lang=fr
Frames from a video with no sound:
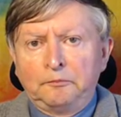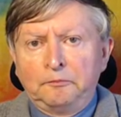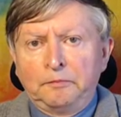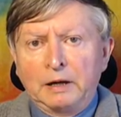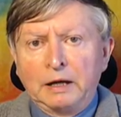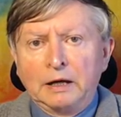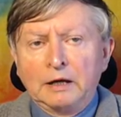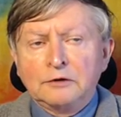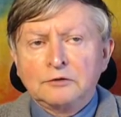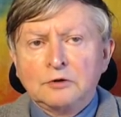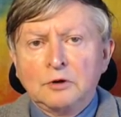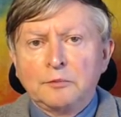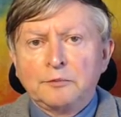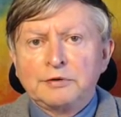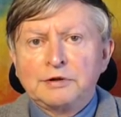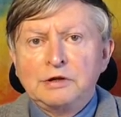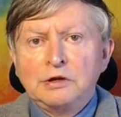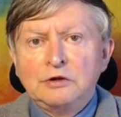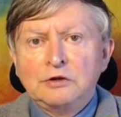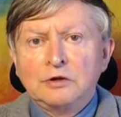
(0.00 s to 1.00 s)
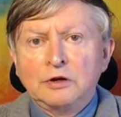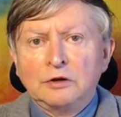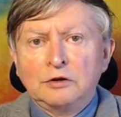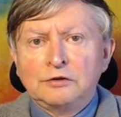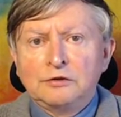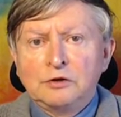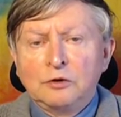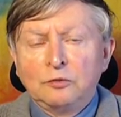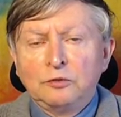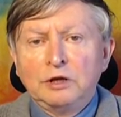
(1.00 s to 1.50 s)
par exemple,
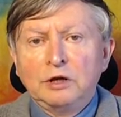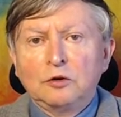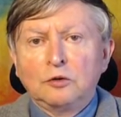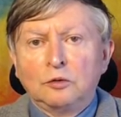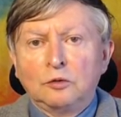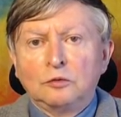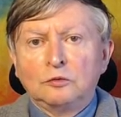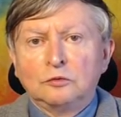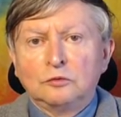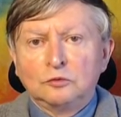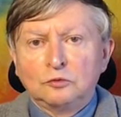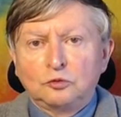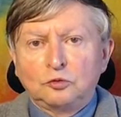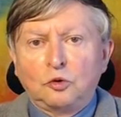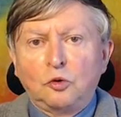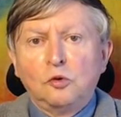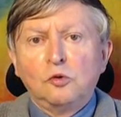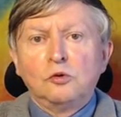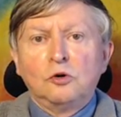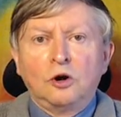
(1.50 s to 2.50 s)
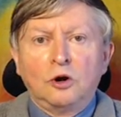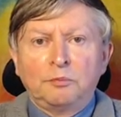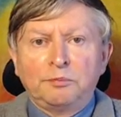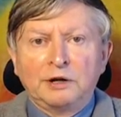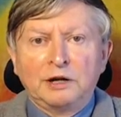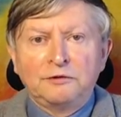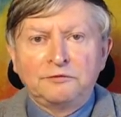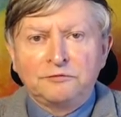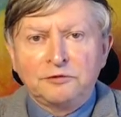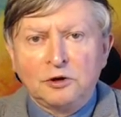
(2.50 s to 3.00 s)
si, on est trop en
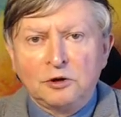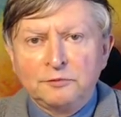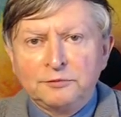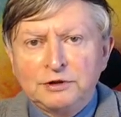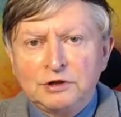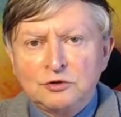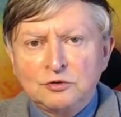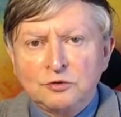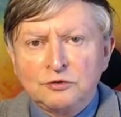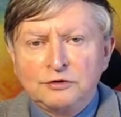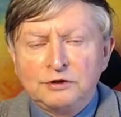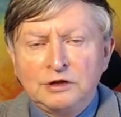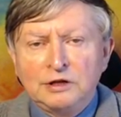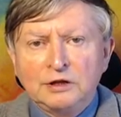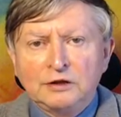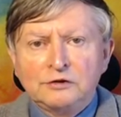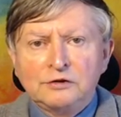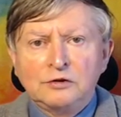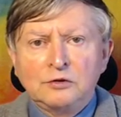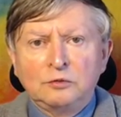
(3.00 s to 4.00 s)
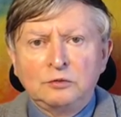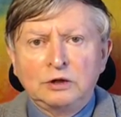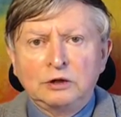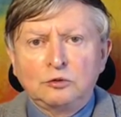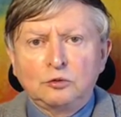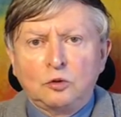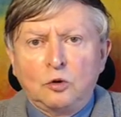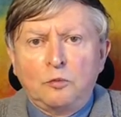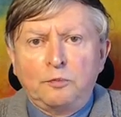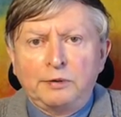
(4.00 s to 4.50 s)
pleine forme, si j'ose dire, si on est
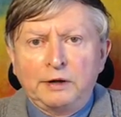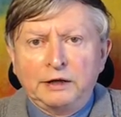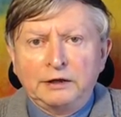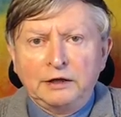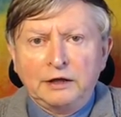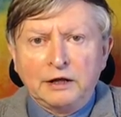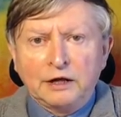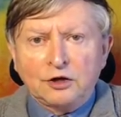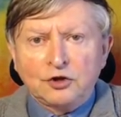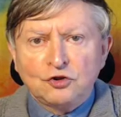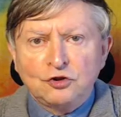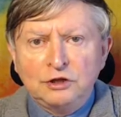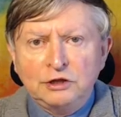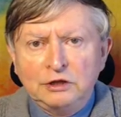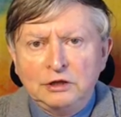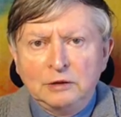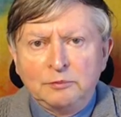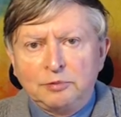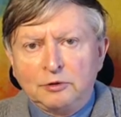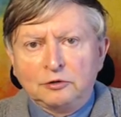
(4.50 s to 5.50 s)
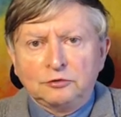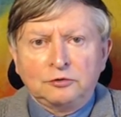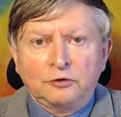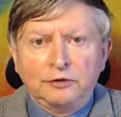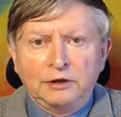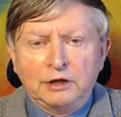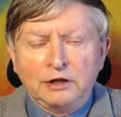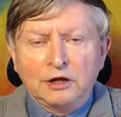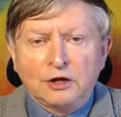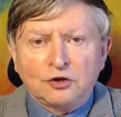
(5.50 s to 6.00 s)
trop plein d'énergie, débordant
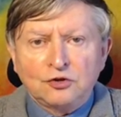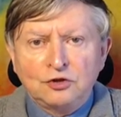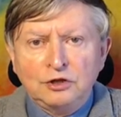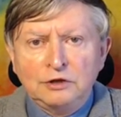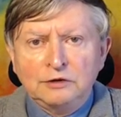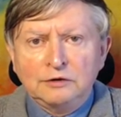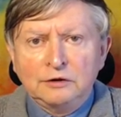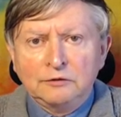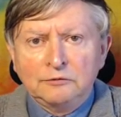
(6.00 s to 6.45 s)
d'énergie,